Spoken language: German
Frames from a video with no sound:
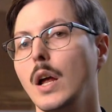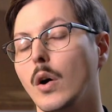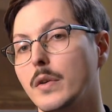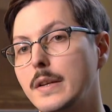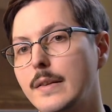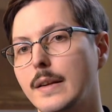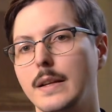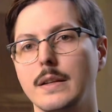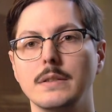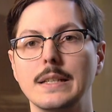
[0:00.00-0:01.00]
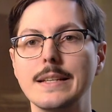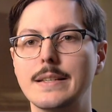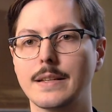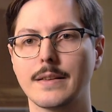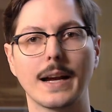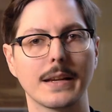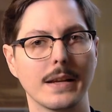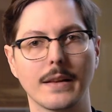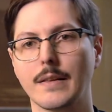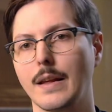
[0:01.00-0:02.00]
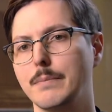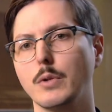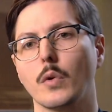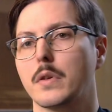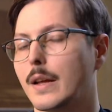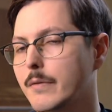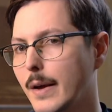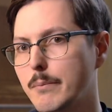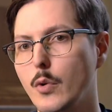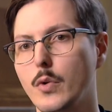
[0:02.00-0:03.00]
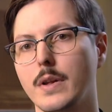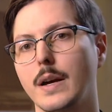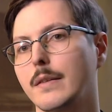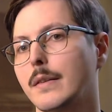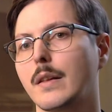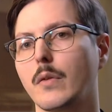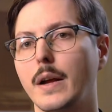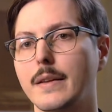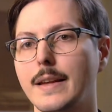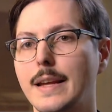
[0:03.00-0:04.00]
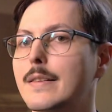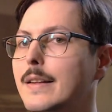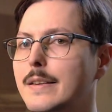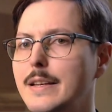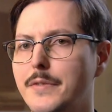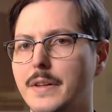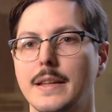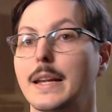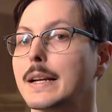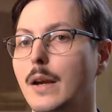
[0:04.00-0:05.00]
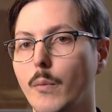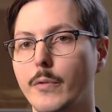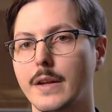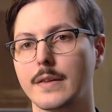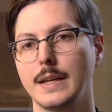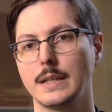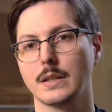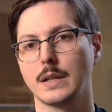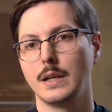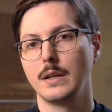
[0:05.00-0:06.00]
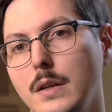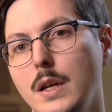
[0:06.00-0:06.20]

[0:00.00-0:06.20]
Und diese Elite sagt jetzt, ähm, Russland wäre böse. Also es ist so ein sehr instinktives, ja, dann glauben wir das Gegenteil.